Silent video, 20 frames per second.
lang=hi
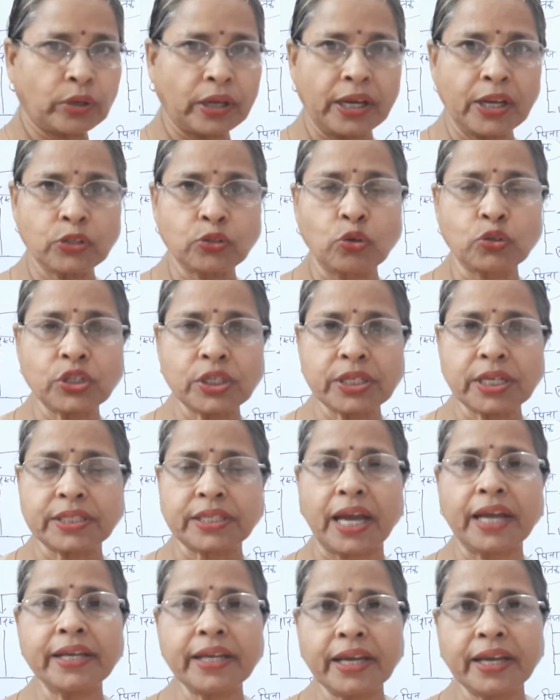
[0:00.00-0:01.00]
के लिए जो चीज़ें
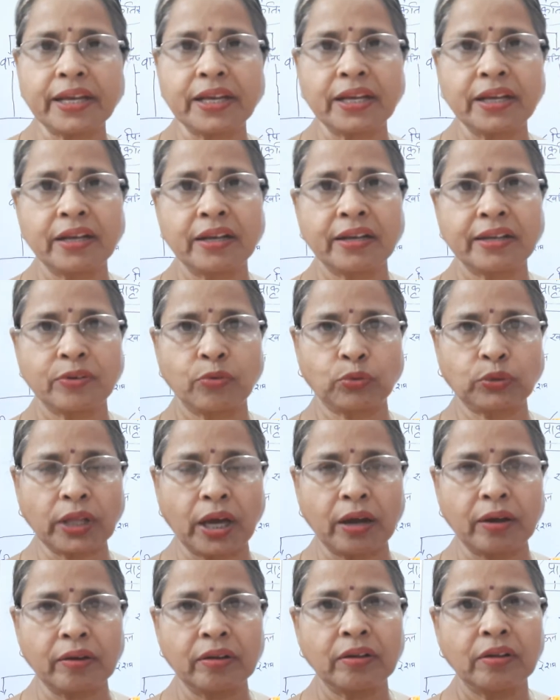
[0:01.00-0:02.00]
चाहिए
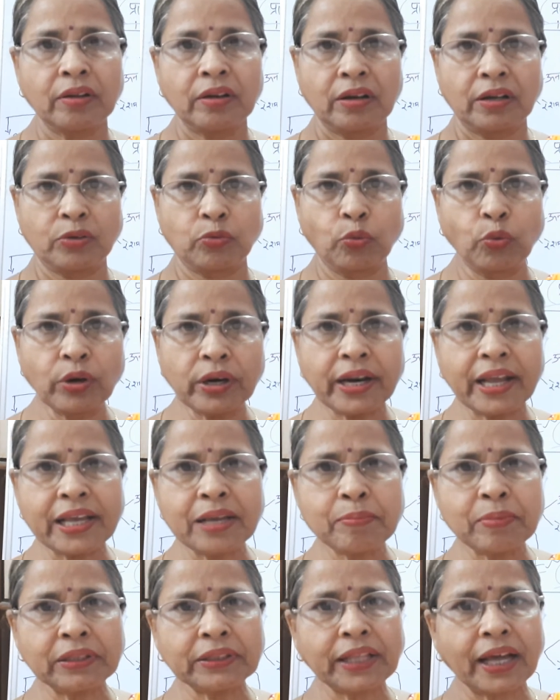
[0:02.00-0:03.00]
उतना ऊन
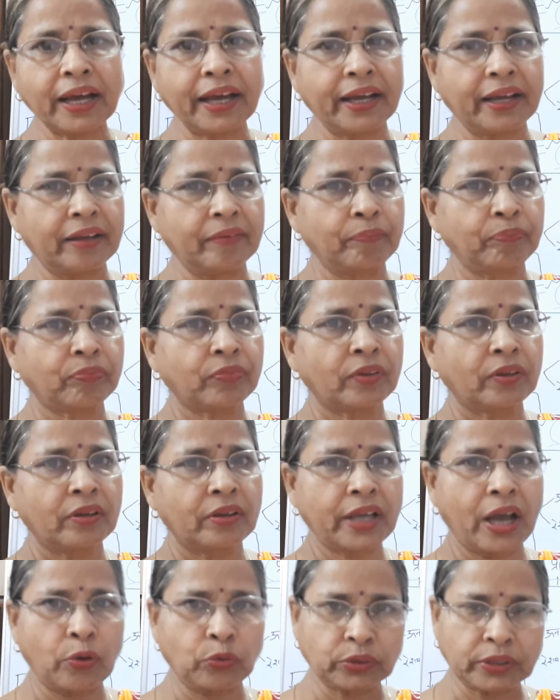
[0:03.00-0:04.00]
नहीं मिलता है
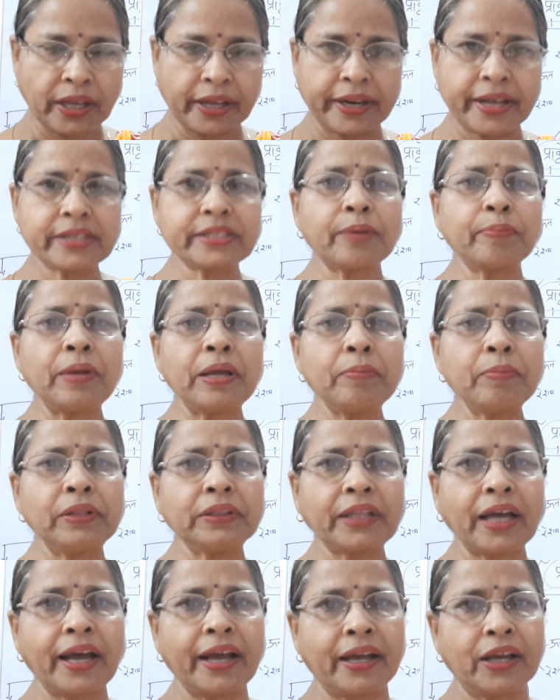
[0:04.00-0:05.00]
या उतना रेशम नहीं
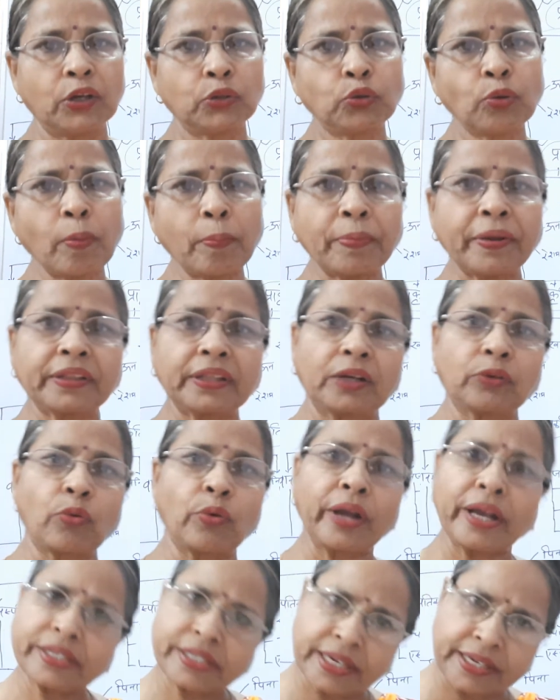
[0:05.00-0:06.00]
मिलता है तो अपने तन को
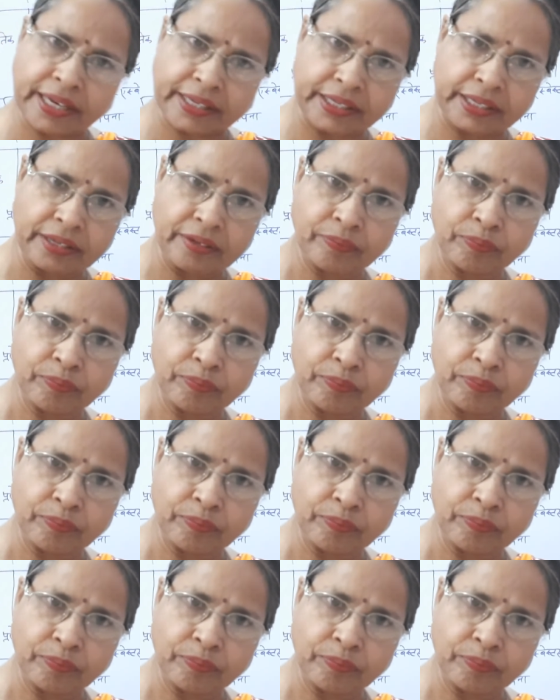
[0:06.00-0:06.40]
कैसे ढकें